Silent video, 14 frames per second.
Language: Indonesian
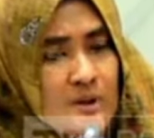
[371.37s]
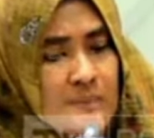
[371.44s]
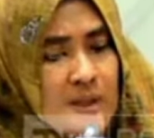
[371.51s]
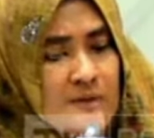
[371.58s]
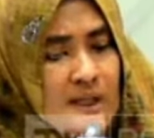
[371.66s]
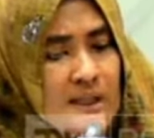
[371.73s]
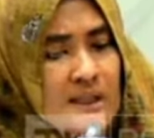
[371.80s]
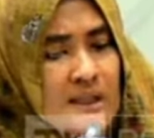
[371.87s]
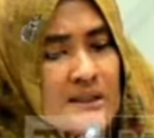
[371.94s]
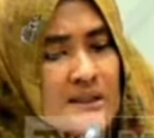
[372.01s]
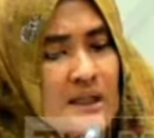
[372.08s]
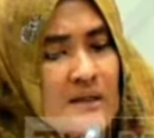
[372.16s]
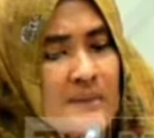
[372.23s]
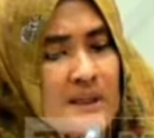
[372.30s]
dimanfaatkan
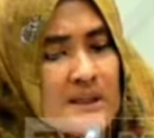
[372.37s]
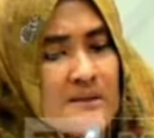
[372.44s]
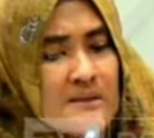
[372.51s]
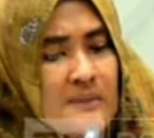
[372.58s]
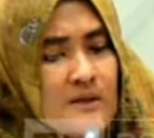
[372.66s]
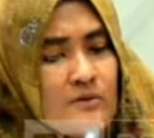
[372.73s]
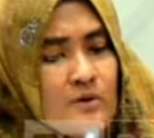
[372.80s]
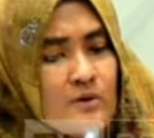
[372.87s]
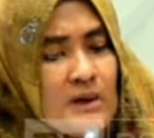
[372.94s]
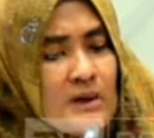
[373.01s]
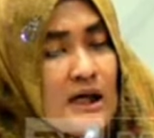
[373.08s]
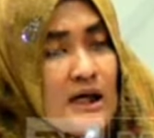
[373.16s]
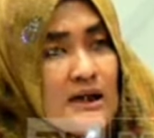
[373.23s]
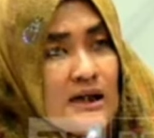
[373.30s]
secara maksimal untuk
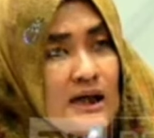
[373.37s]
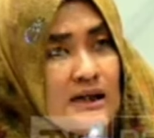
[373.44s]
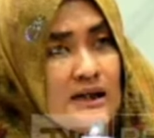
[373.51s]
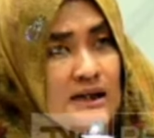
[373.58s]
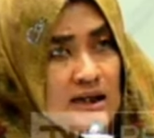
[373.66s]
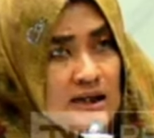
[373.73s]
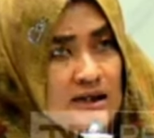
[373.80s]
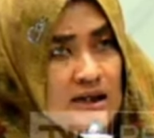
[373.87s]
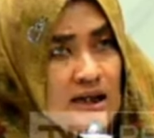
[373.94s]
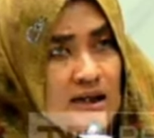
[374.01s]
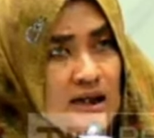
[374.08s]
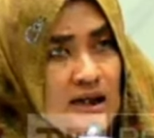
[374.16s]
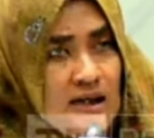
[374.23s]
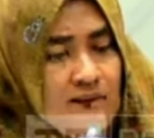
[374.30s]
meningkatkan
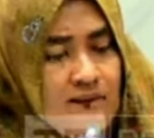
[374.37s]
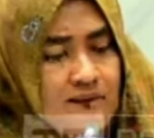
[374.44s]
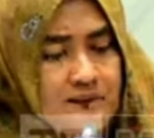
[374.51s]
kinerjanya.